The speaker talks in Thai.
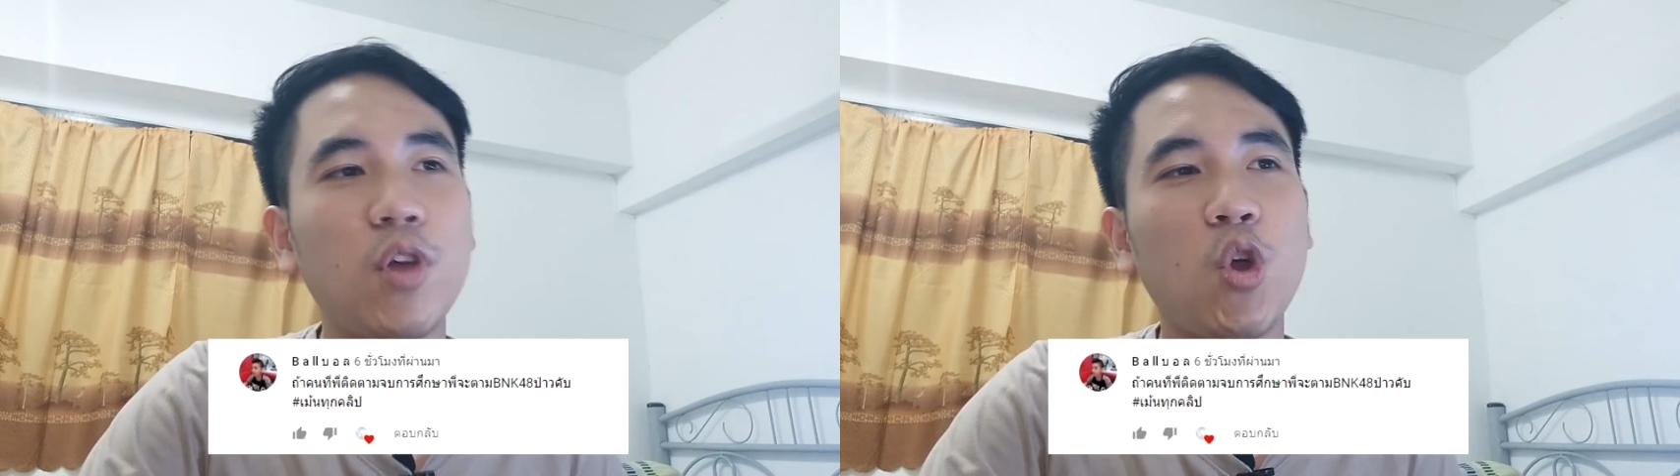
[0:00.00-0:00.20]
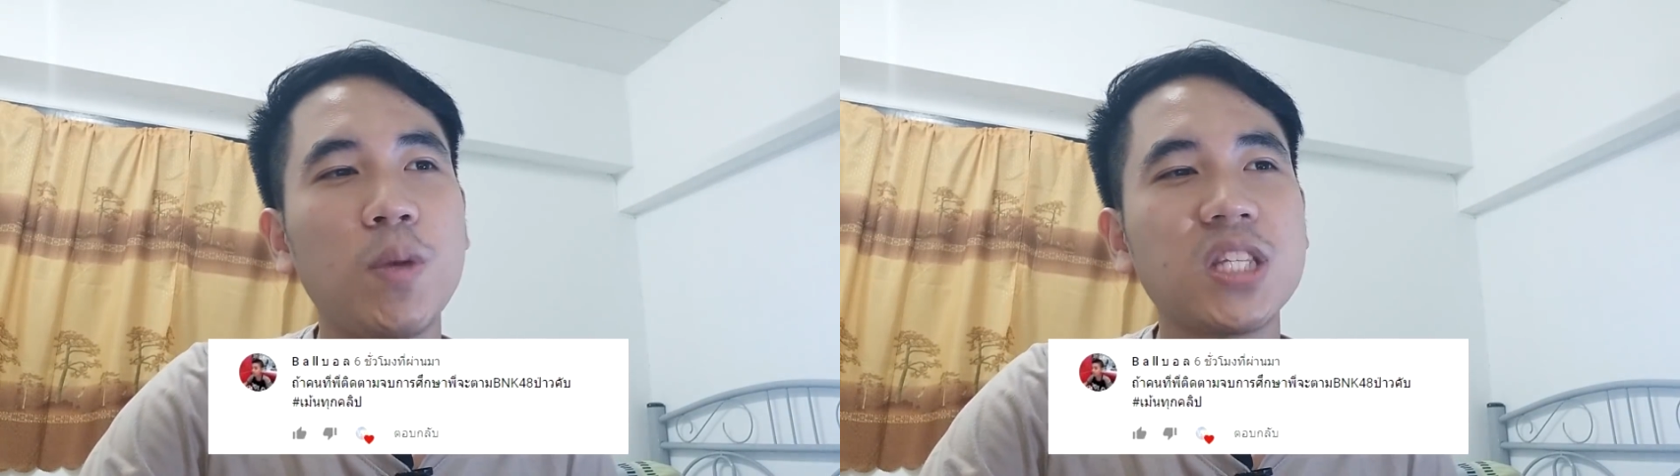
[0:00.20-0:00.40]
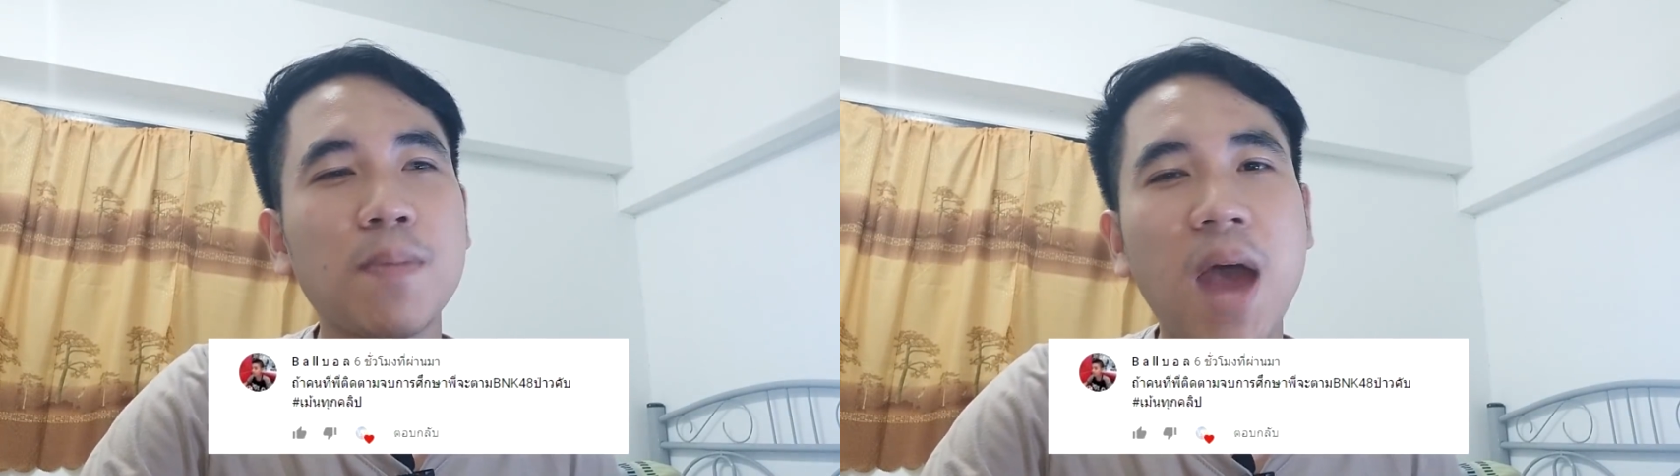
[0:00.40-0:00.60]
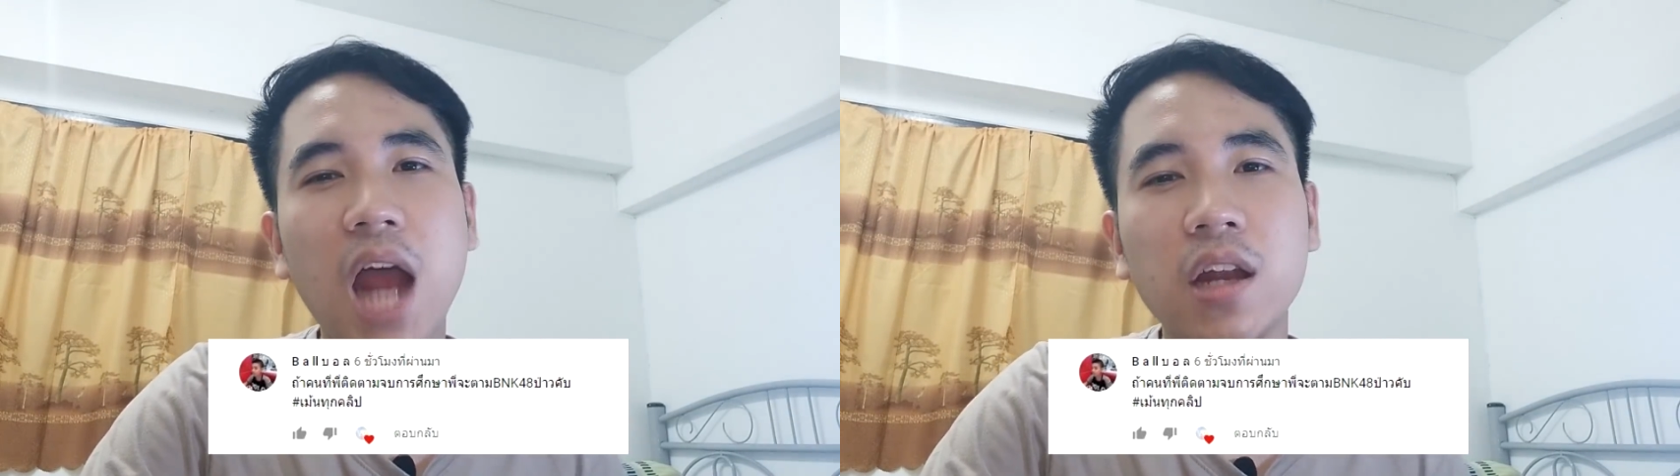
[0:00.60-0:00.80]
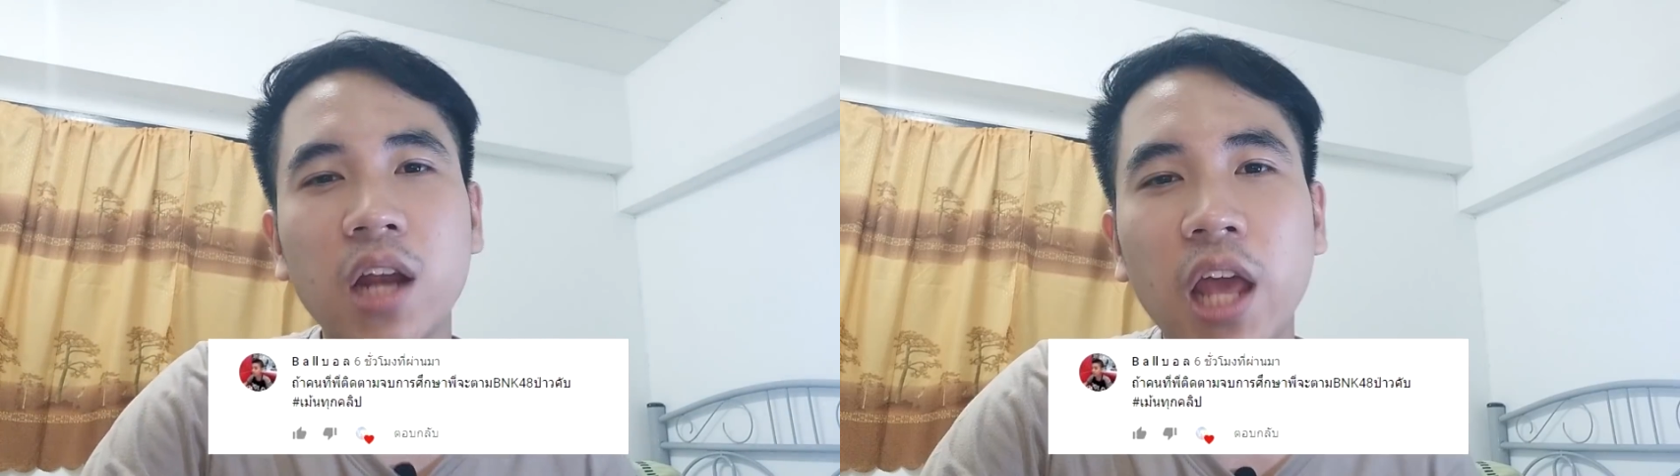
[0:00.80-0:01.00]
ลไปสักพั
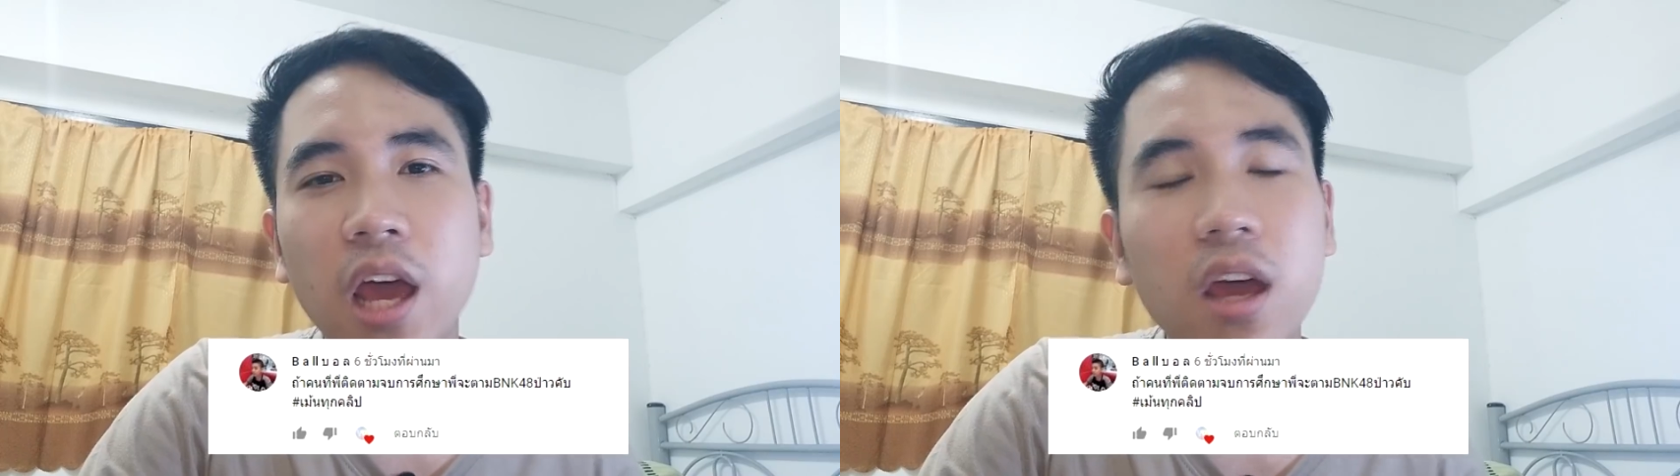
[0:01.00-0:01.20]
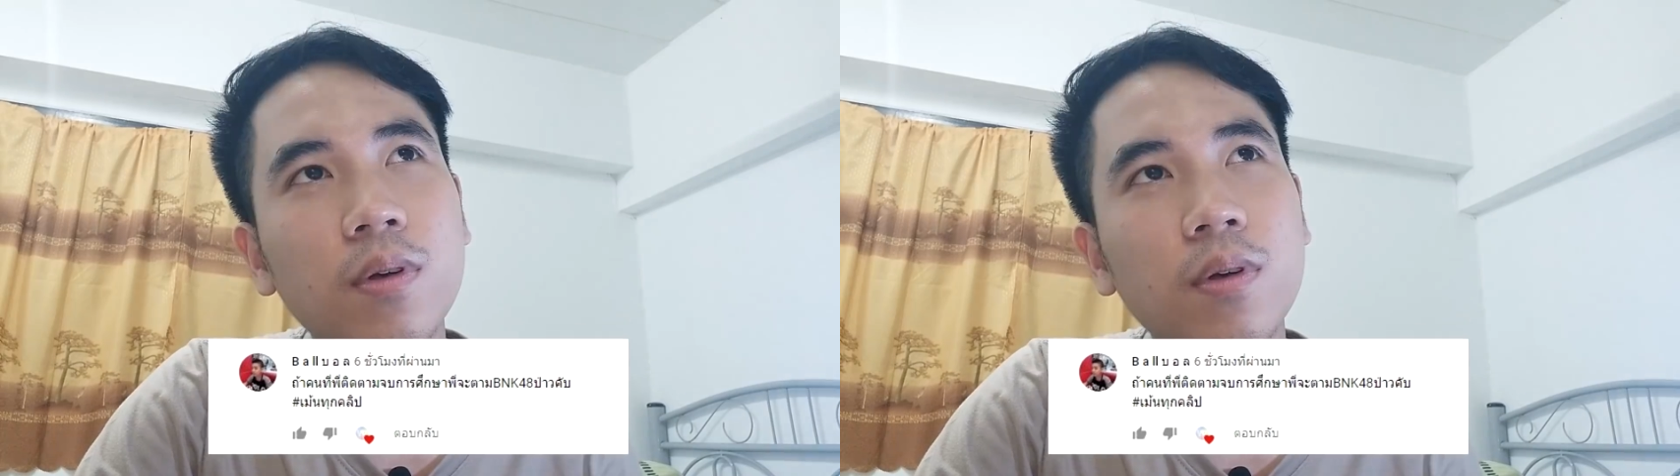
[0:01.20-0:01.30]
กหนึ่งแหละ